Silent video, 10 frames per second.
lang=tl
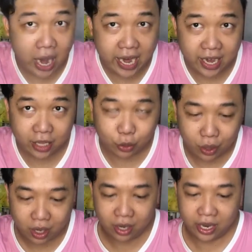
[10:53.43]
to highlight
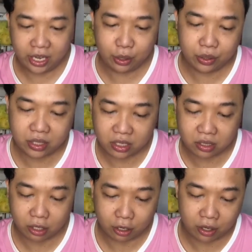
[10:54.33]
yung nakalagay dun sa
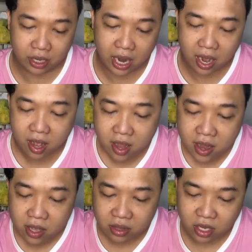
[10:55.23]
sticker nila.
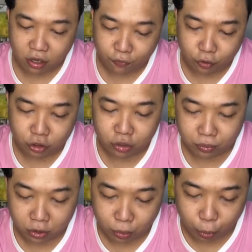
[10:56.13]
Thank you for su-
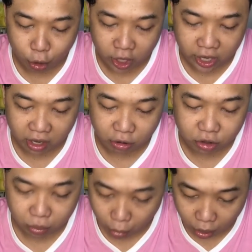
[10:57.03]
supporting our
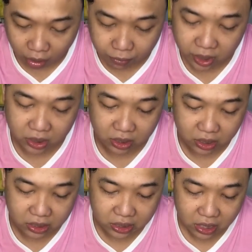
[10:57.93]
small
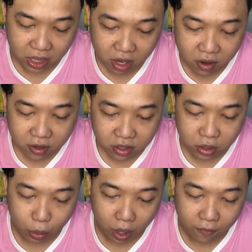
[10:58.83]
business.
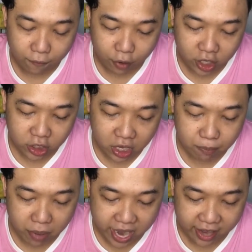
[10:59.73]
So, uh, freshly
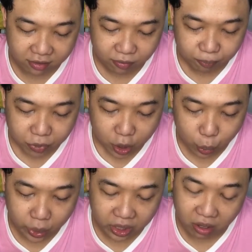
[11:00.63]
baked
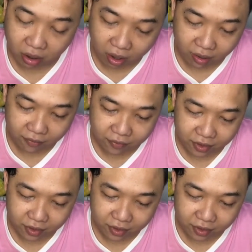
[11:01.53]
with love.